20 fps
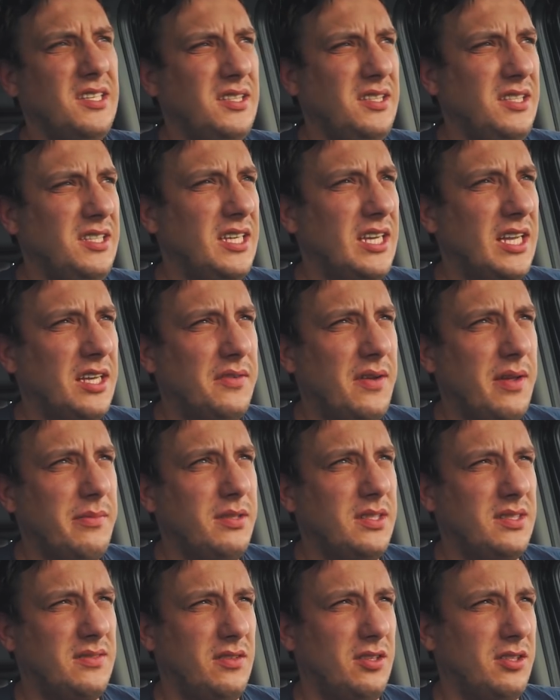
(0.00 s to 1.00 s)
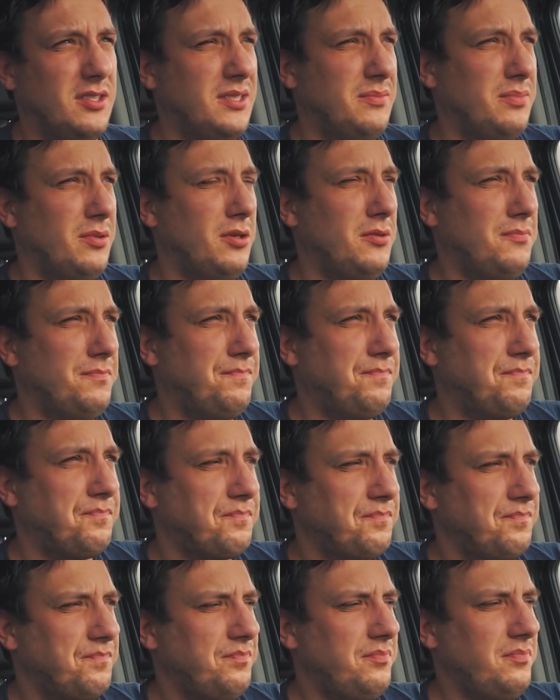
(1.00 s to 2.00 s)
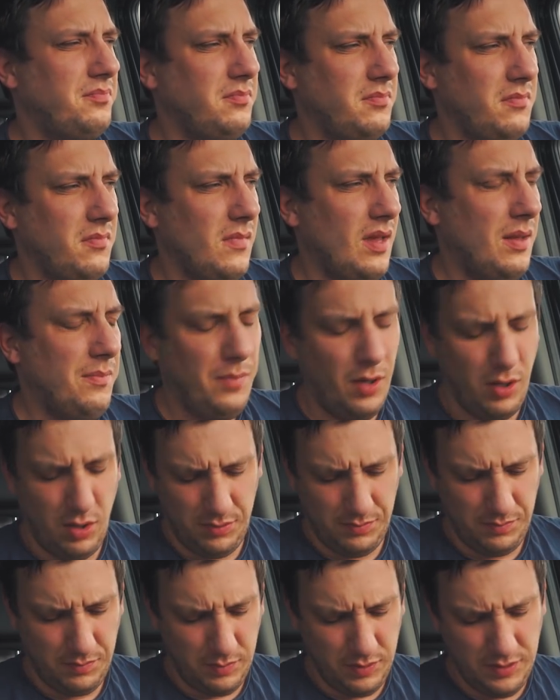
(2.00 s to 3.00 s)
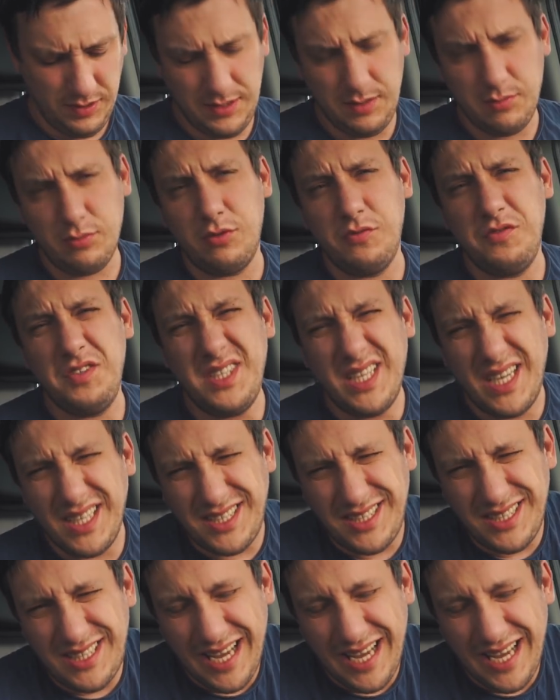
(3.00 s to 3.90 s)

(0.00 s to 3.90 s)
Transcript: Nie nagrywałem nic z nocy, bo, bo, bo nic nie było widać i